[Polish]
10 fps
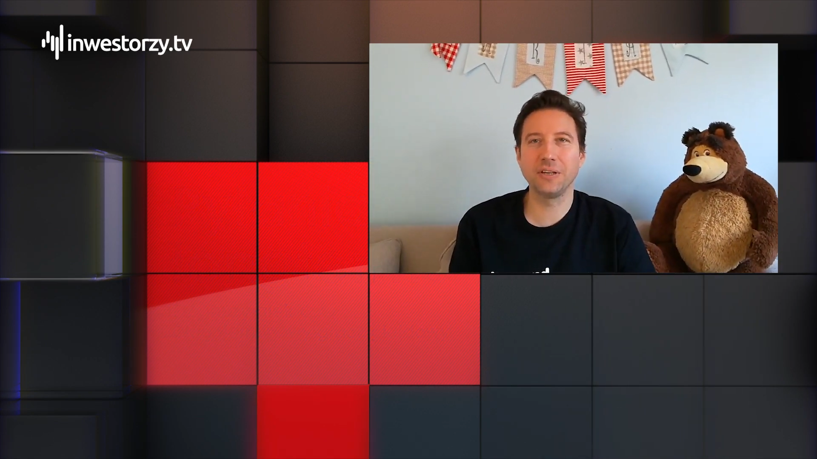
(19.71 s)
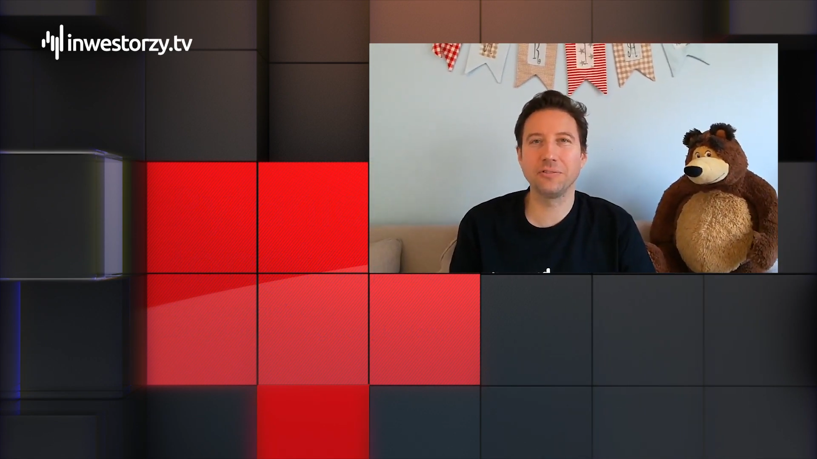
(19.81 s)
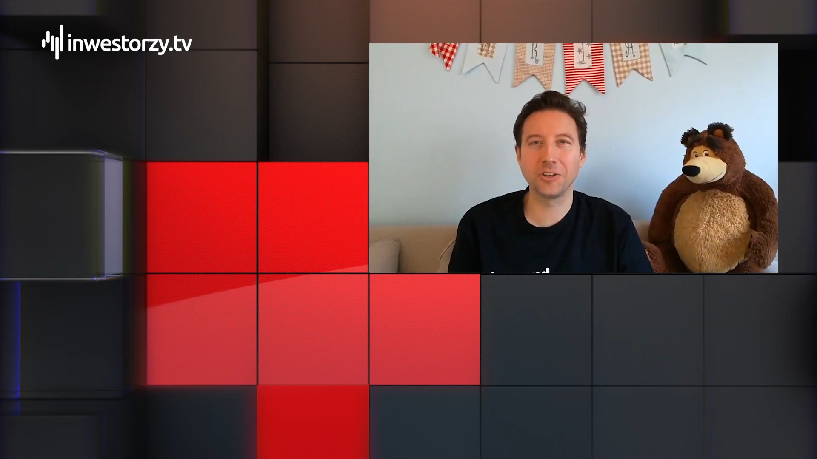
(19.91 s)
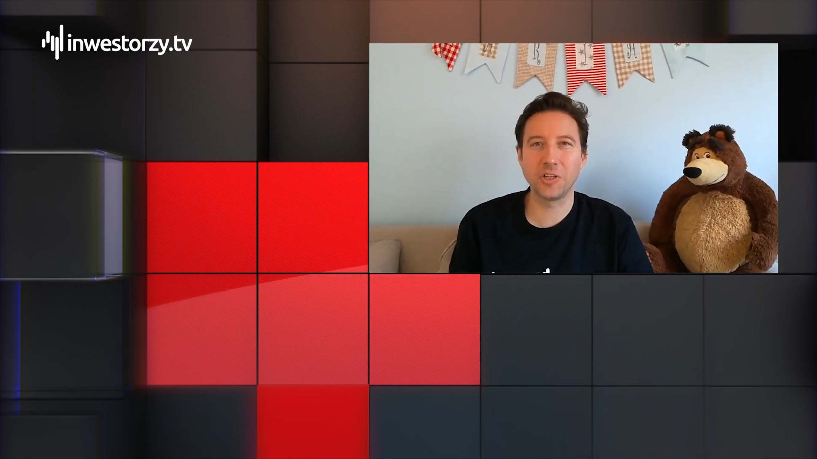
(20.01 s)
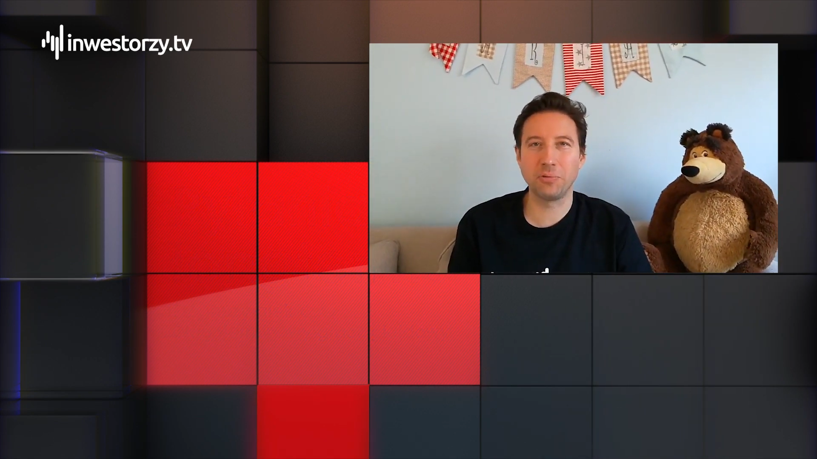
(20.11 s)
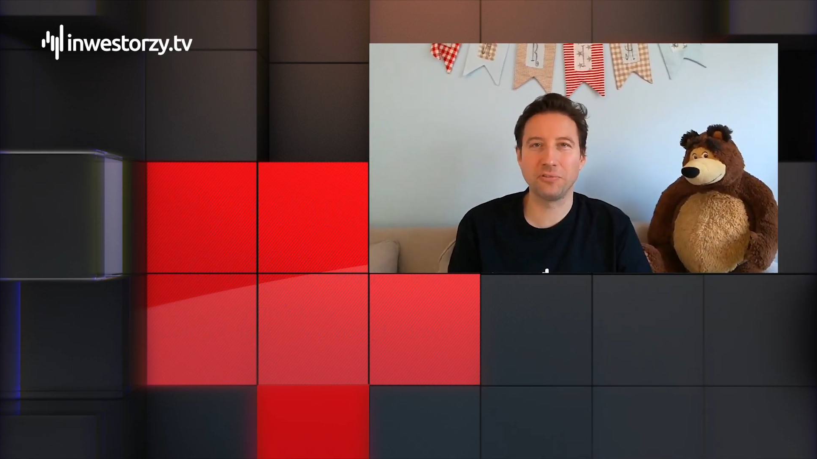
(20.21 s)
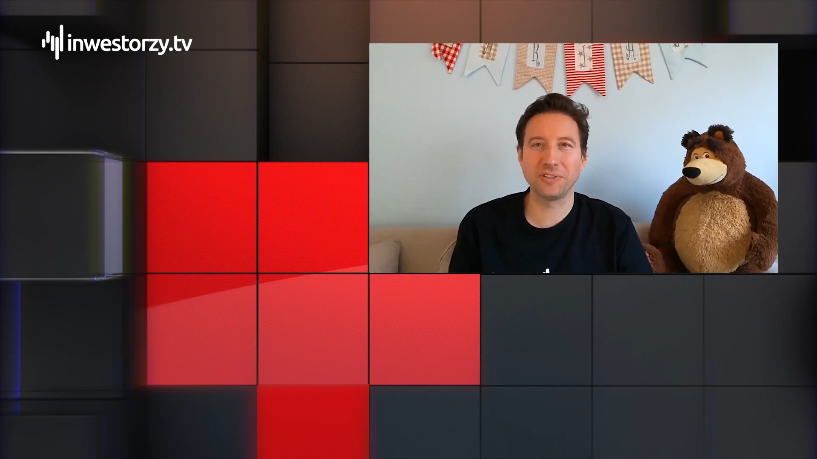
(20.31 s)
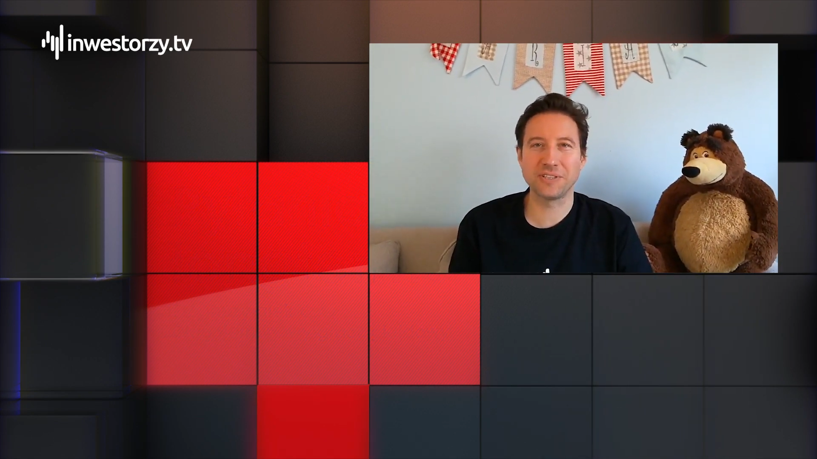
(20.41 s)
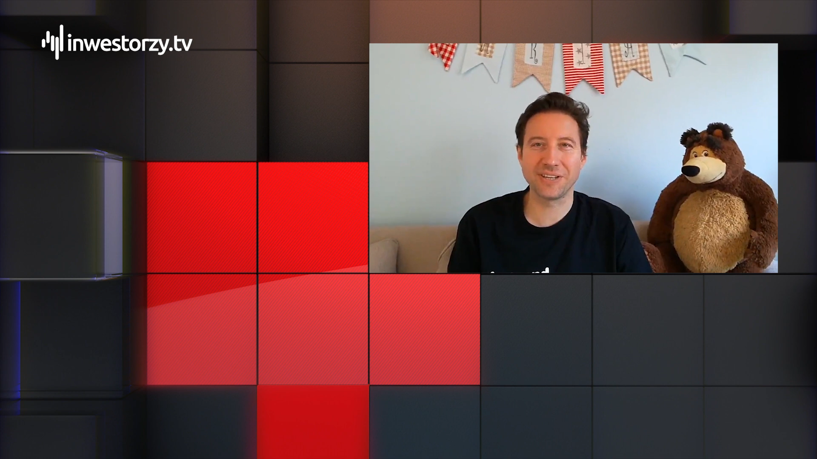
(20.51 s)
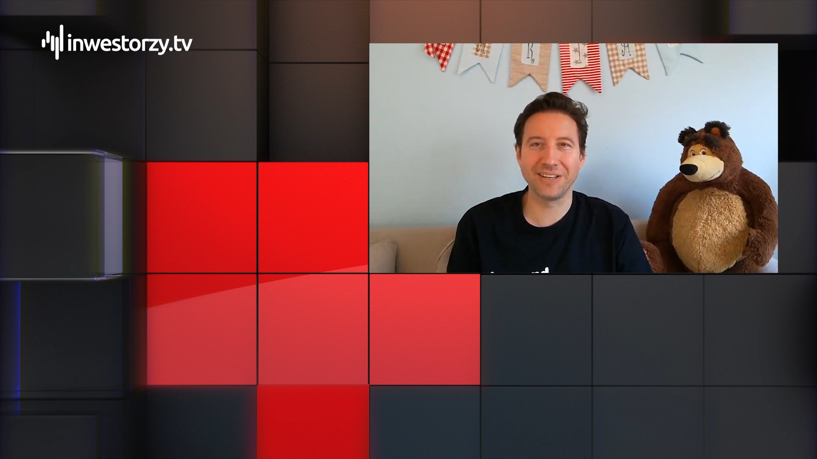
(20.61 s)
w
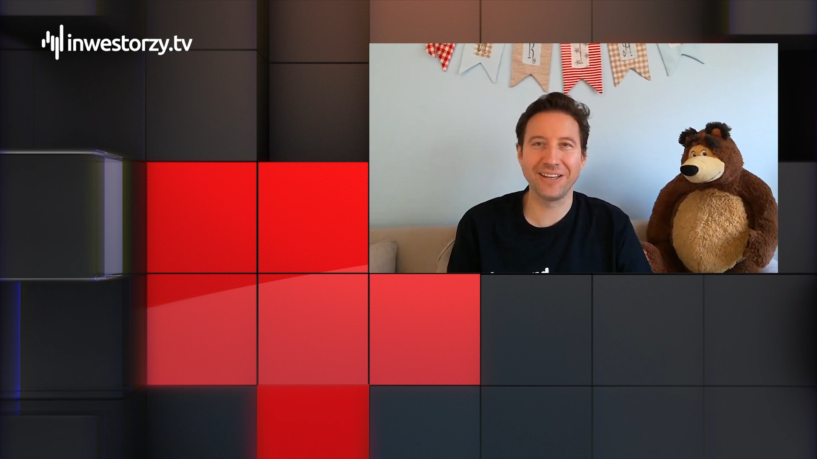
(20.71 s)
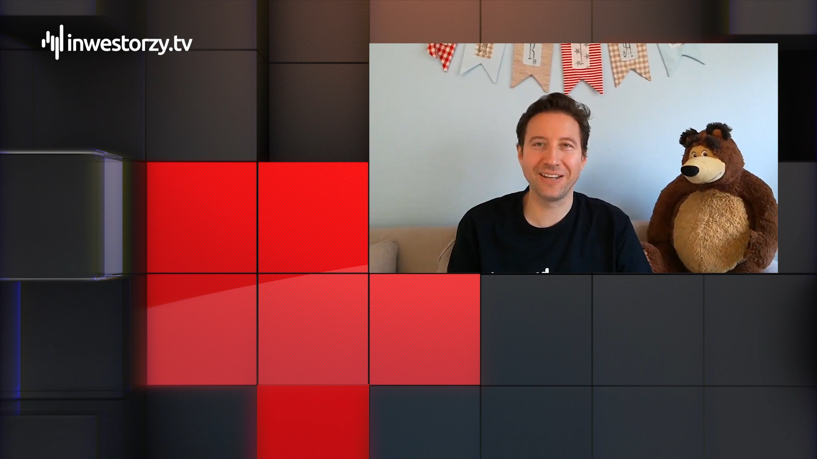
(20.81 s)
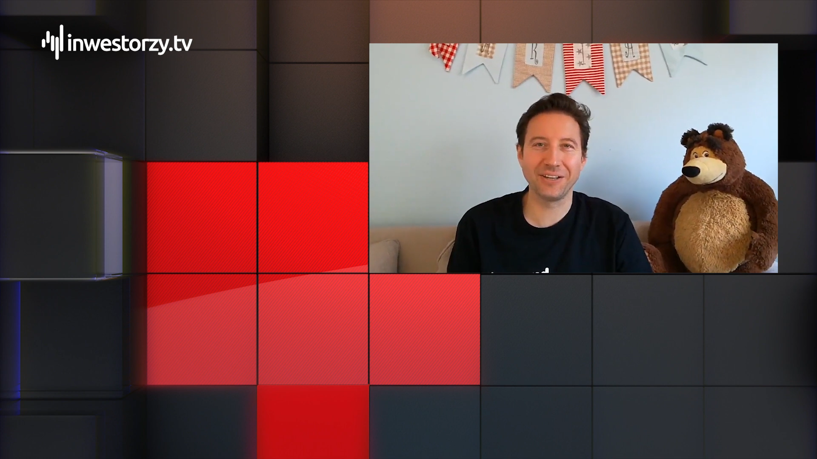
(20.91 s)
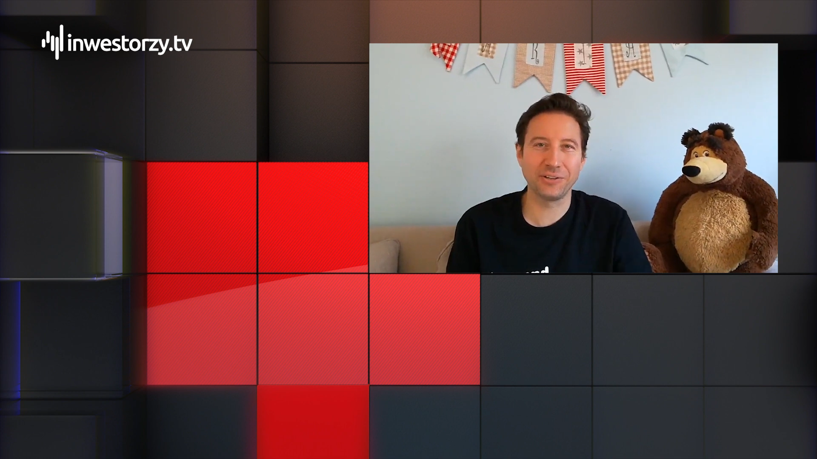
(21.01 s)
nietypowej scenerii,